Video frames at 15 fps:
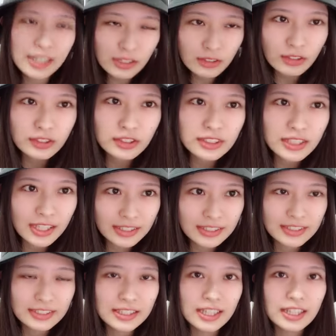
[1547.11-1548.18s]
ん後ぐらい
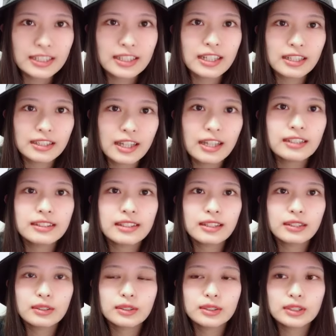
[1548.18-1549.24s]
にやれたらなって
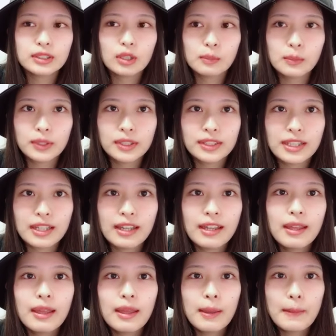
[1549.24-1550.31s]
いうふうに思って
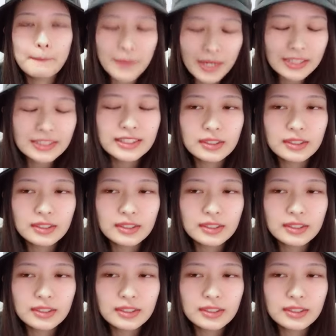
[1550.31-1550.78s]
ます。